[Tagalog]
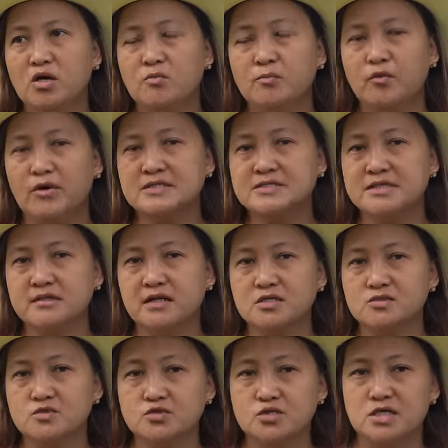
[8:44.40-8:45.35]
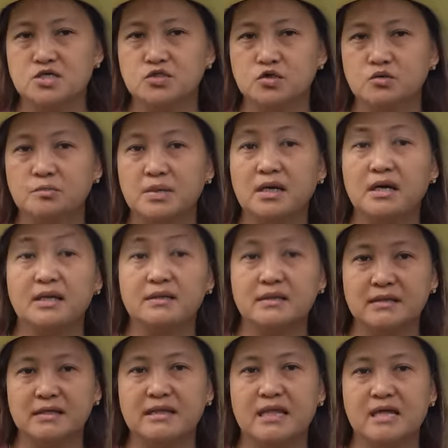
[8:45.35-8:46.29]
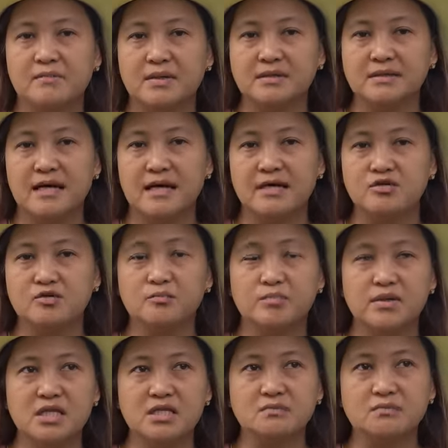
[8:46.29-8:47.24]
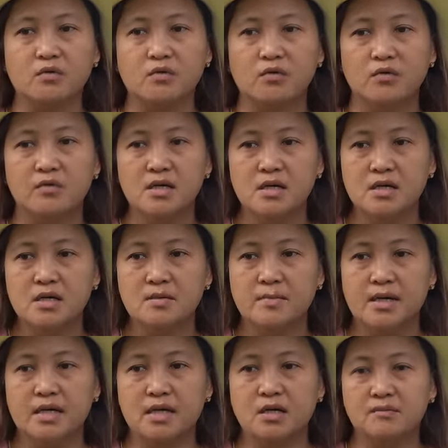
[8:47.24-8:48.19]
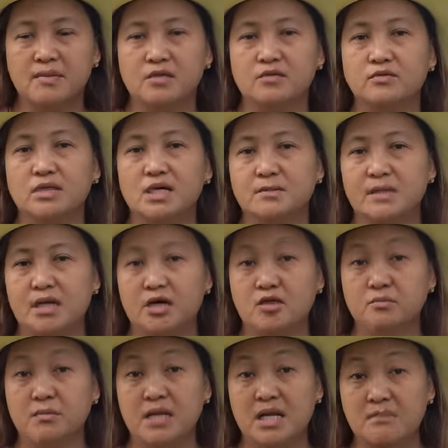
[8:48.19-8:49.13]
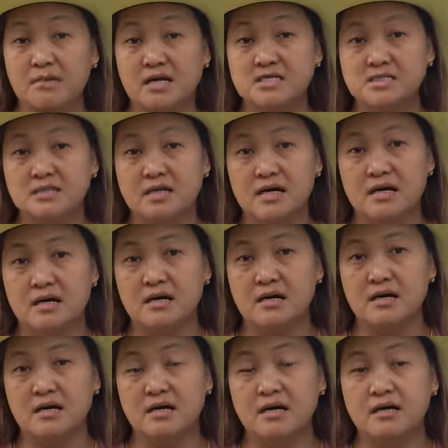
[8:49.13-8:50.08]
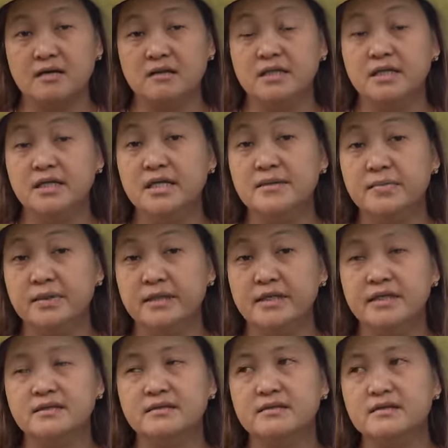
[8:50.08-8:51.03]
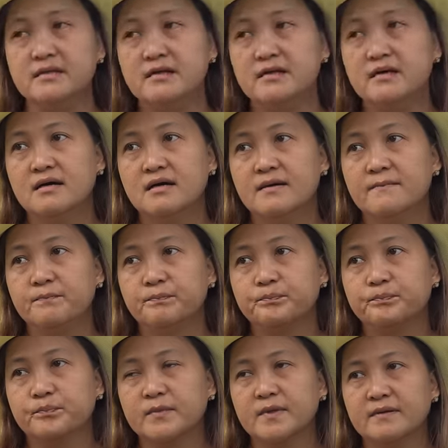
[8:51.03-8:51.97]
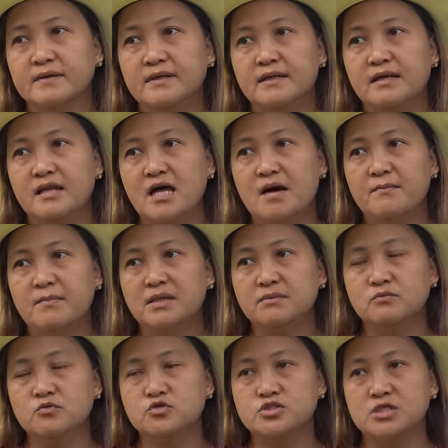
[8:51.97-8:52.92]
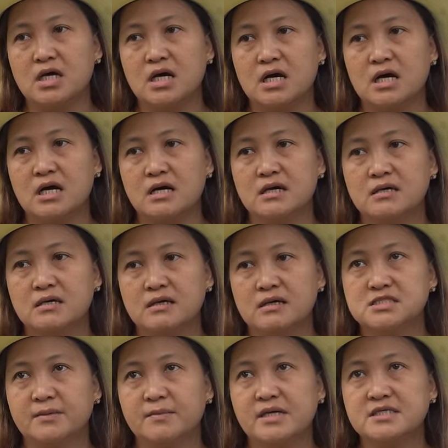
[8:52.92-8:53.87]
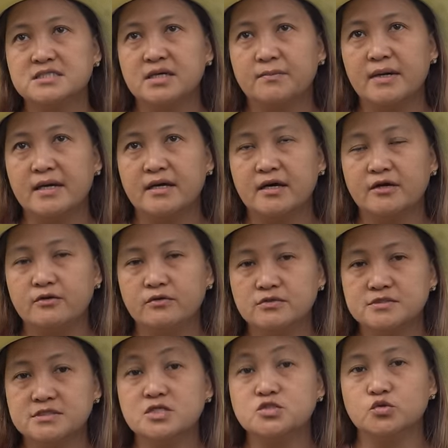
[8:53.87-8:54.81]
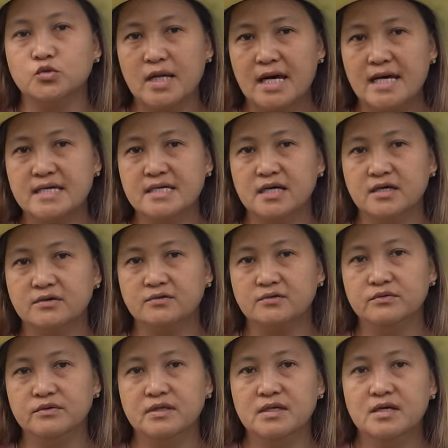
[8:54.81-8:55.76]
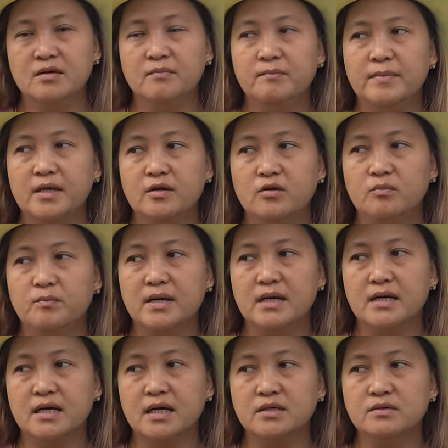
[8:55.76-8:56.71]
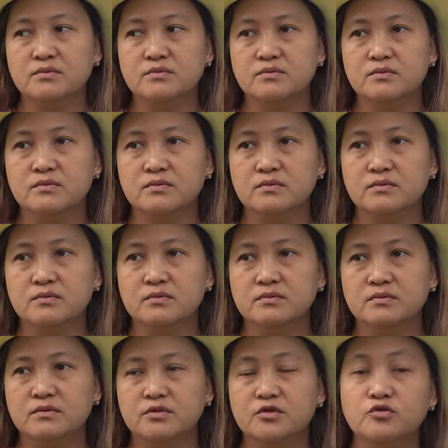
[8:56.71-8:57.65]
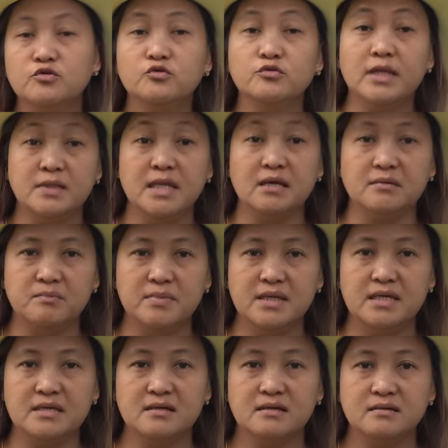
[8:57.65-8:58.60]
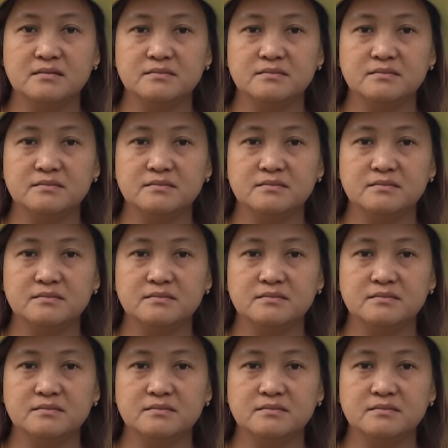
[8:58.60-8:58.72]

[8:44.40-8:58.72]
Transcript: Mayroon po kasing association pagka naglalaban ka. Yung breed mo, Parang meron kami ngayon palabas na early bird. Ilalaban mo siya, sabay-sabay kayo sa July, ganun. Pero pag kayong, yun yung derby.